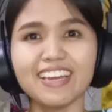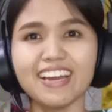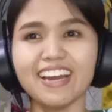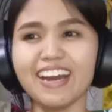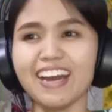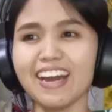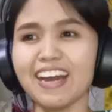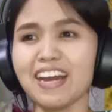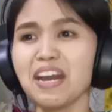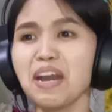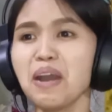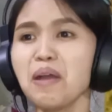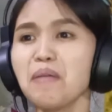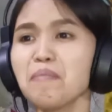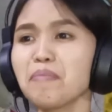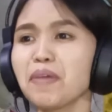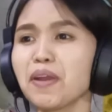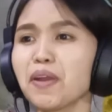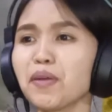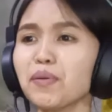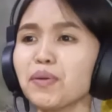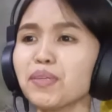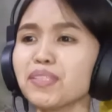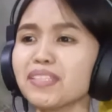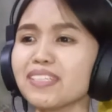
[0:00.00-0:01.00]
yeah,
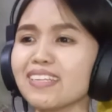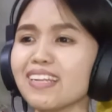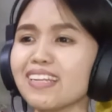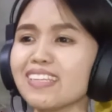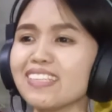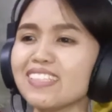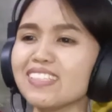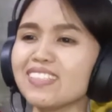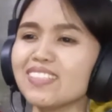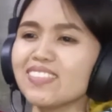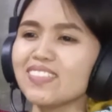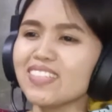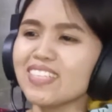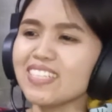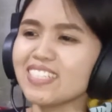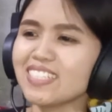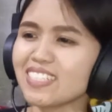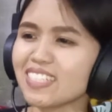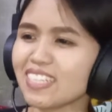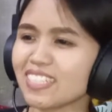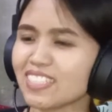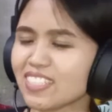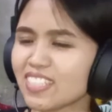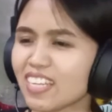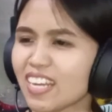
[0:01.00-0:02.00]
from Wonderland
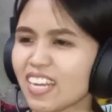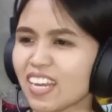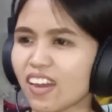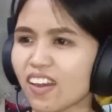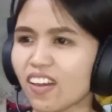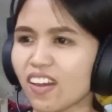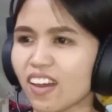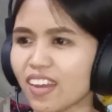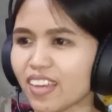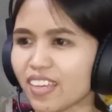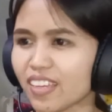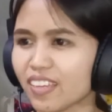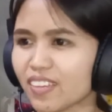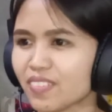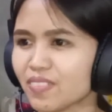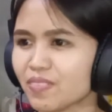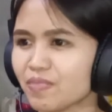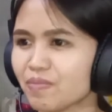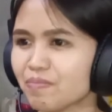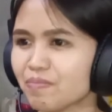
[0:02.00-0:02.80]
Indonesia siya. Oy!